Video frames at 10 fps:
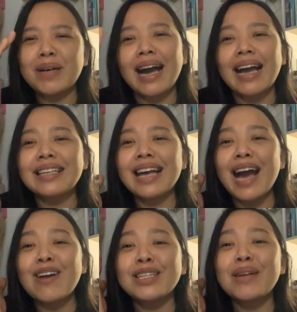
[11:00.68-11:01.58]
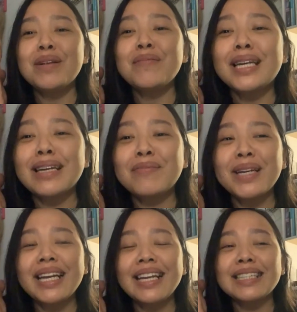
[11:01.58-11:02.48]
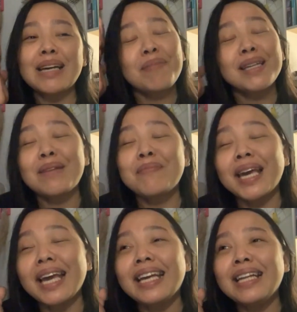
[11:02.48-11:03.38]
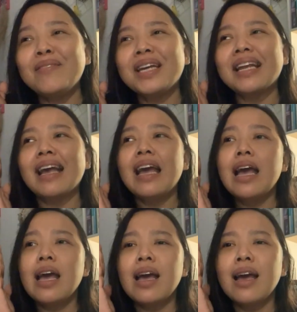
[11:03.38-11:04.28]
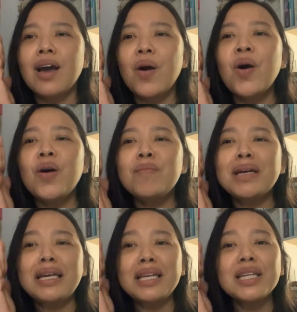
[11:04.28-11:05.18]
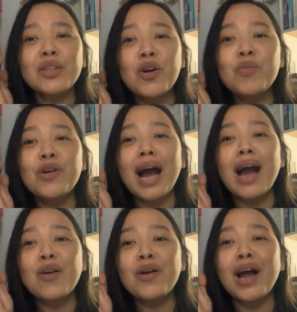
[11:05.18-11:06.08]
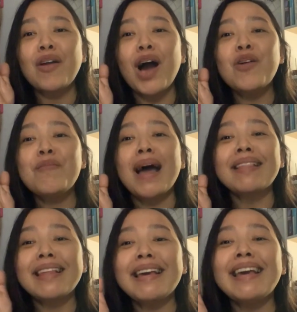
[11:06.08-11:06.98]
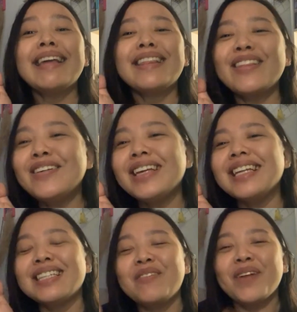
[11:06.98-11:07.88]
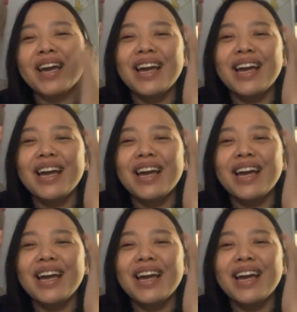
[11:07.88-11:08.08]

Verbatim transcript: ke kaca aku sambil mikir begini sampai sampai kayak gini mikirnya oh begini toh muka aku kalau aku mati gitu jadi sampai